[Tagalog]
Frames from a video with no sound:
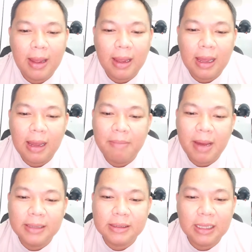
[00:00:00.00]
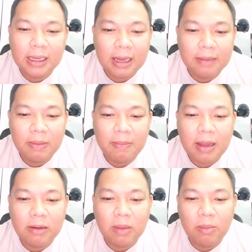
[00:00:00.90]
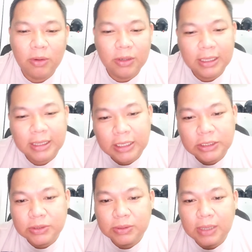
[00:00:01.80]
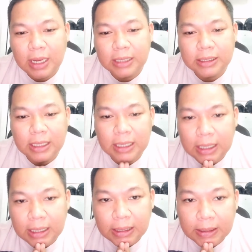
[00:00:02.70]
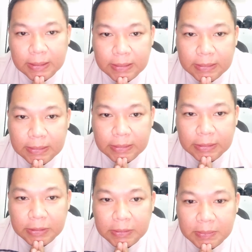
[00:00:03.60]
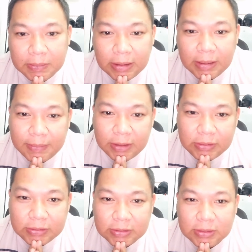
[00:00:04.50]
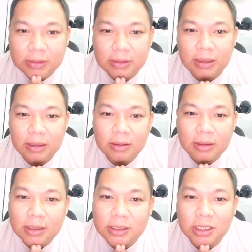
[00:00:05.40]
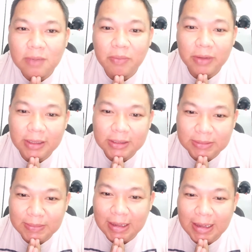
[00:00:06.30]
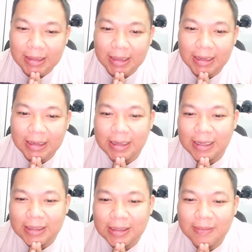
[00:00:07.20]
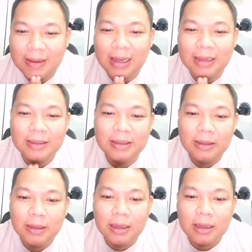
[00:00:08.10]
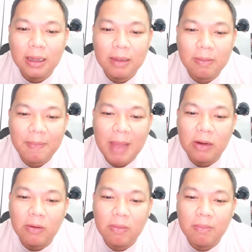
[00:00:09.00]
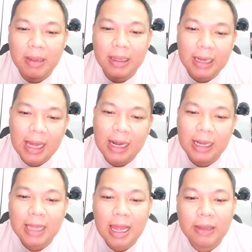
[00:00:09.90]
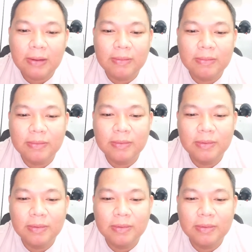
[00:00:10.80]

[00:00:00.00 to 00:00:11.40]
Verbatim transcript: makakaabante kahit paano ma-monetize yung ating mga video at syempre sumikat ka na rin di ba kahit paano makilala tayo